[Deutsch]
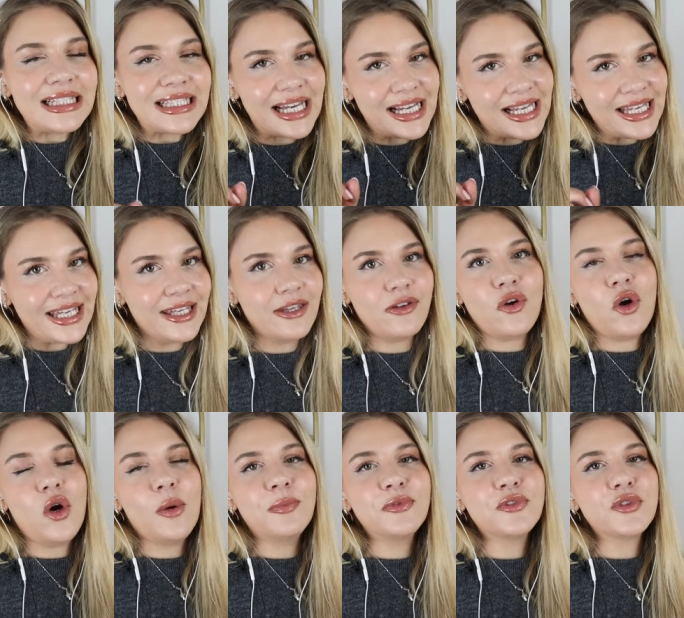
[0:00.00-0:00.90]
Der
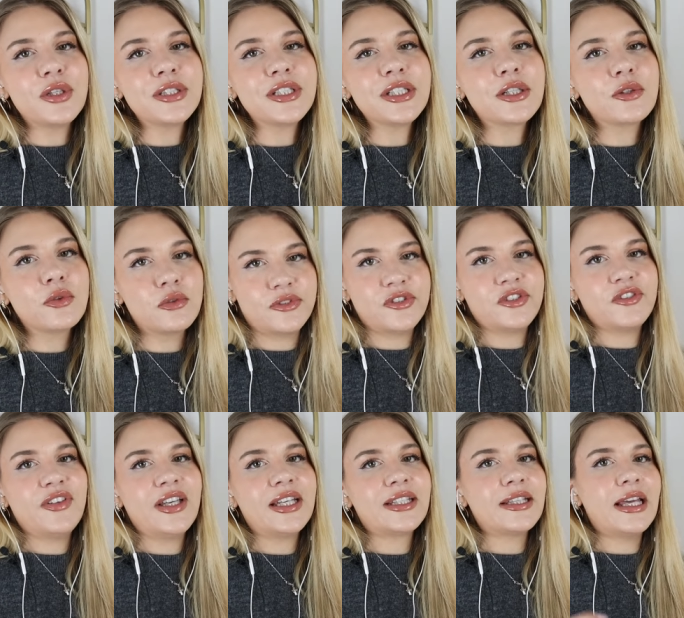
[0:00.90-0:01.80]
Kehlkopf sollte
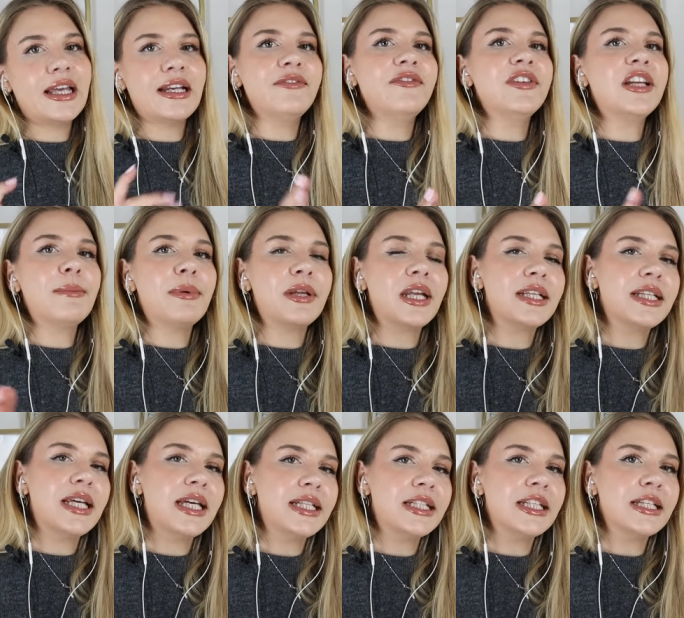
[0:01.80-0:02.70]
genutzt werden, entweder bei der
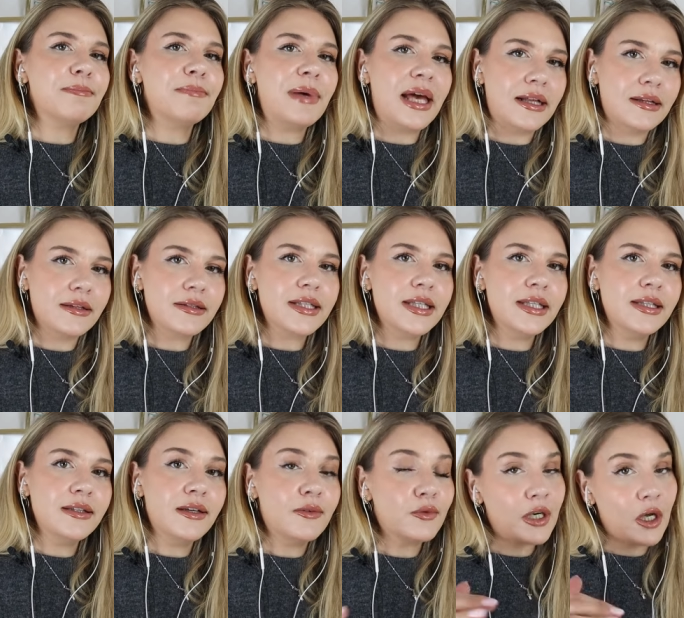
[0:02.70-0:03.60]
Technik
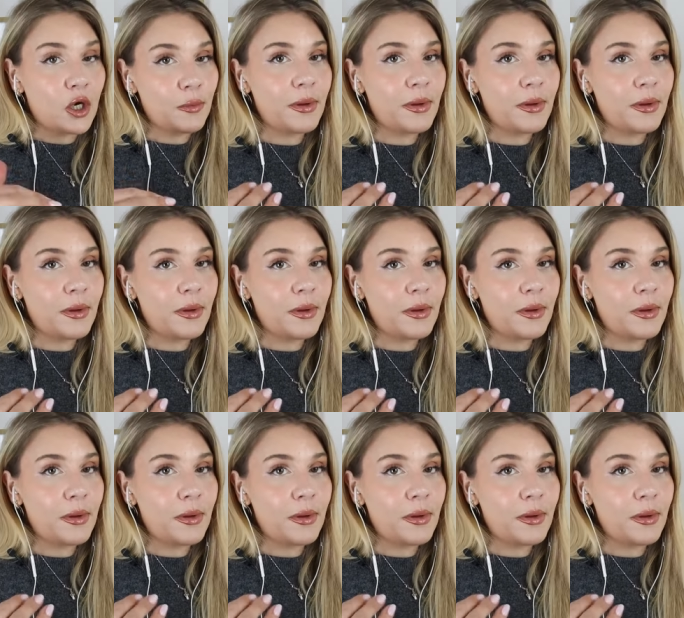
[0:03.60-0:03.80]
Belting oder